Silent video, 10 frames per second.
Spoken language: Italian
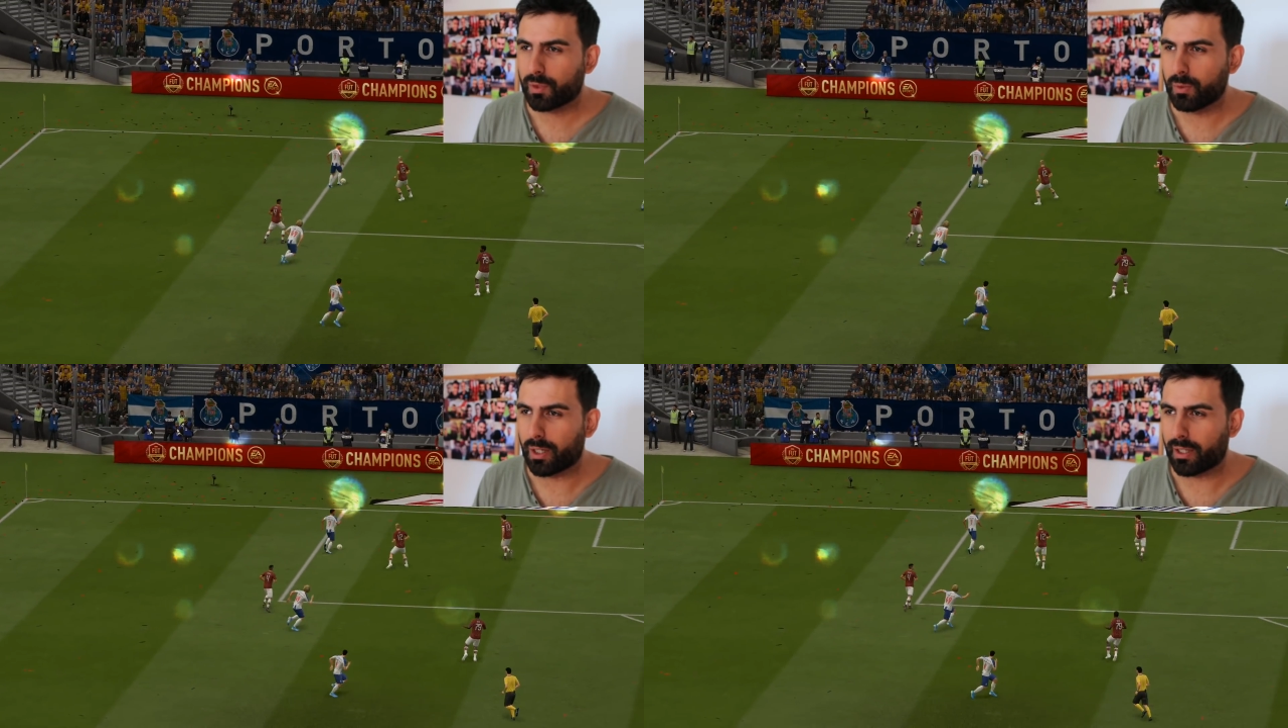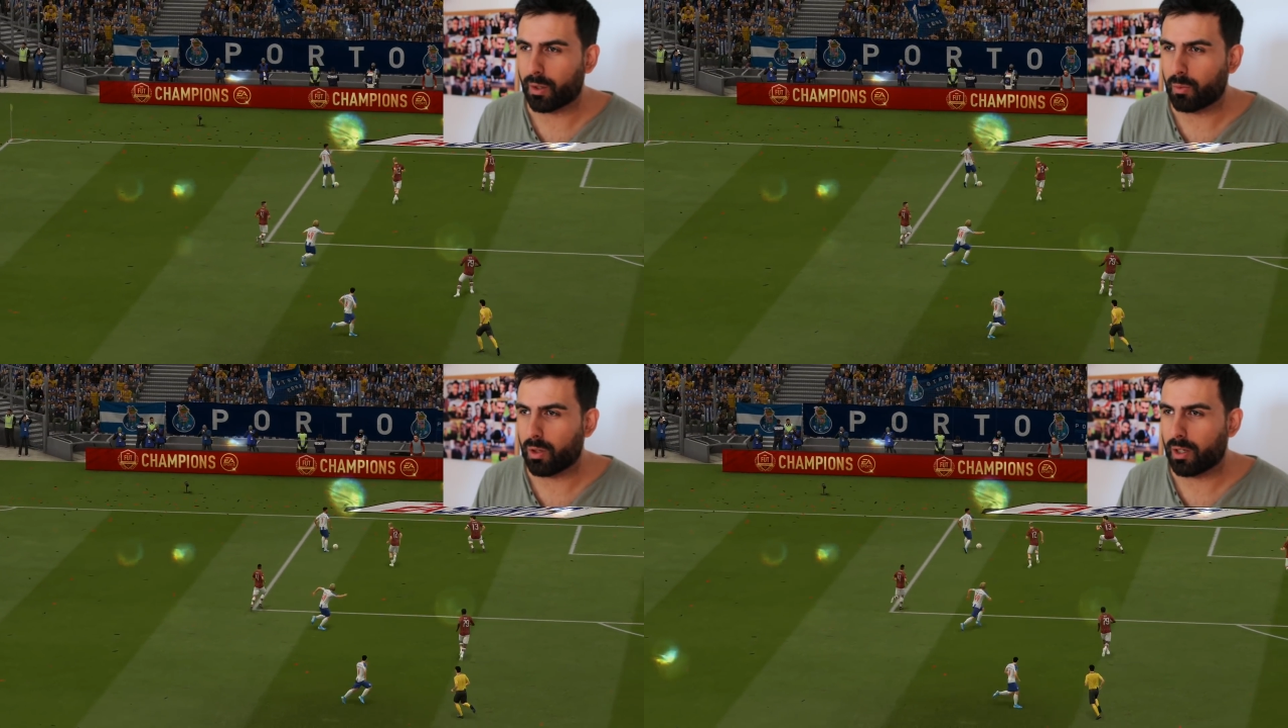Guarda
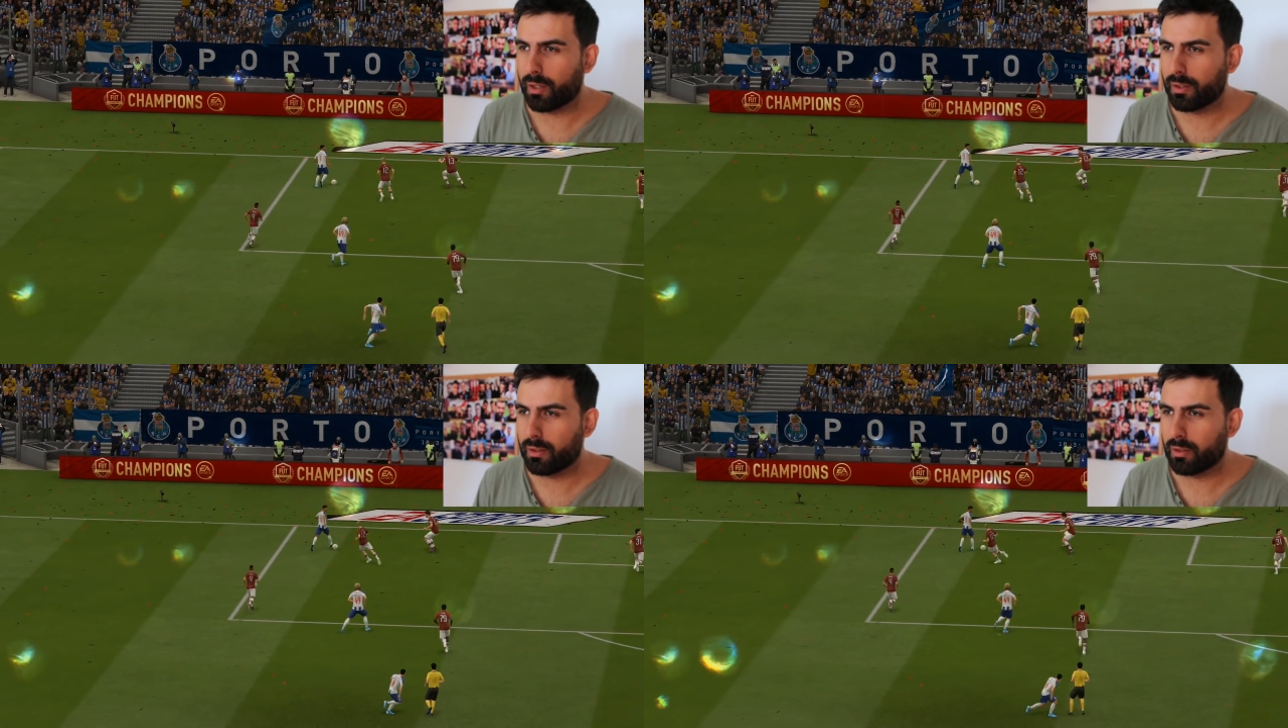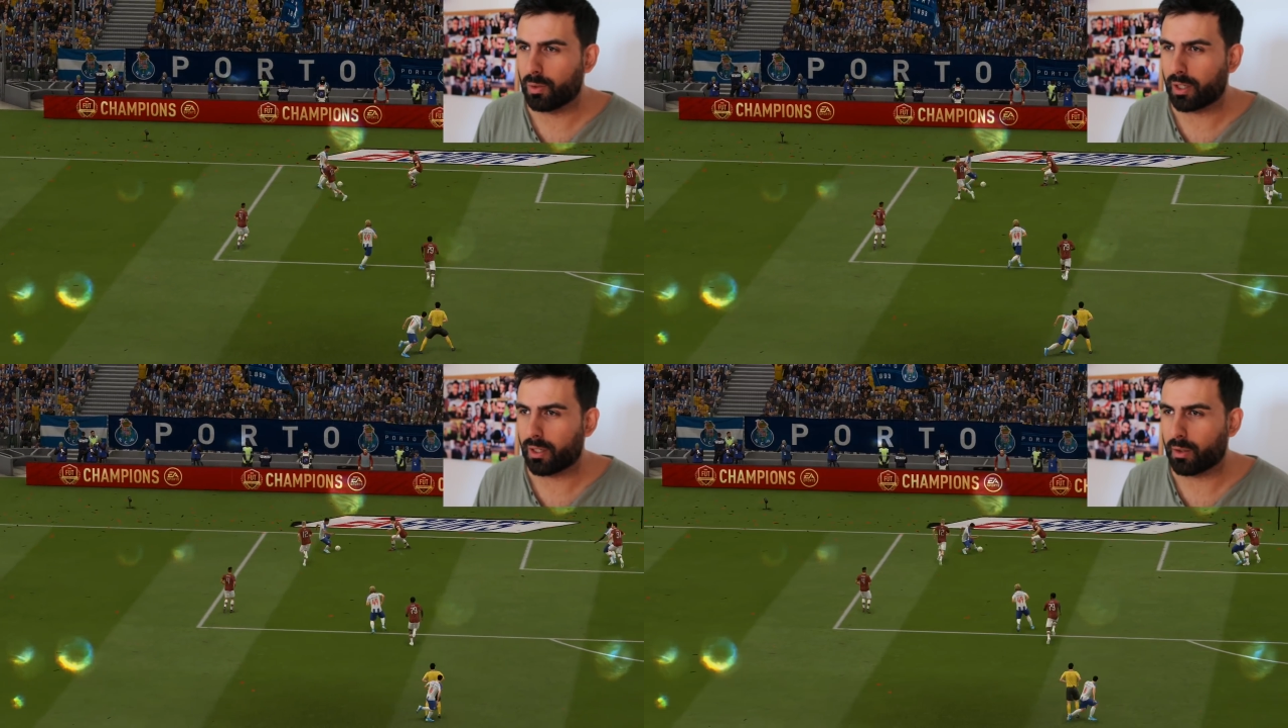qua,
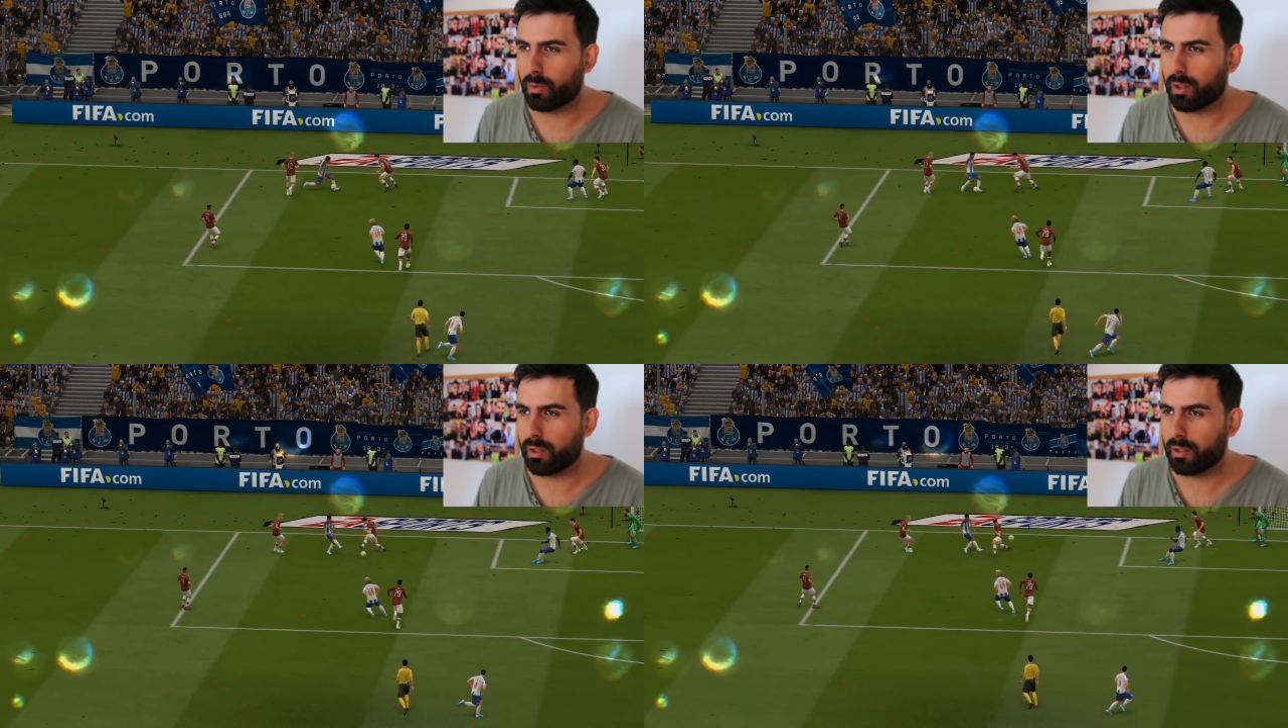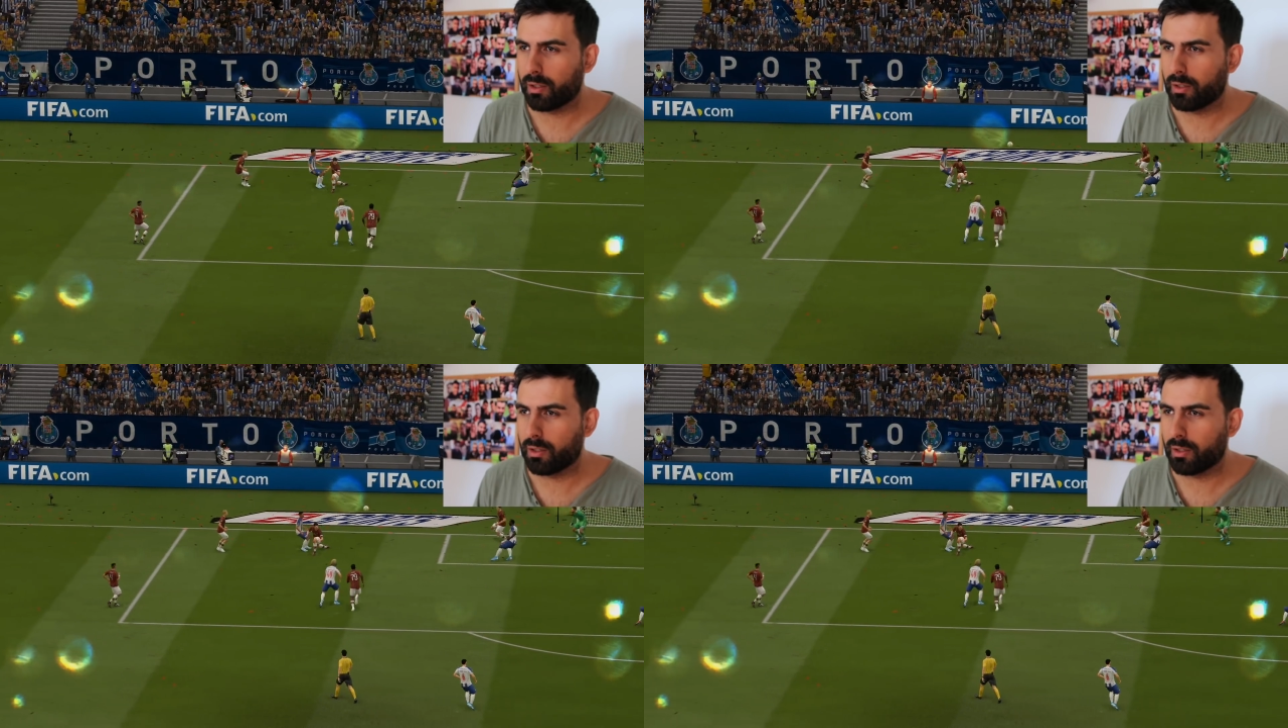guarda qua.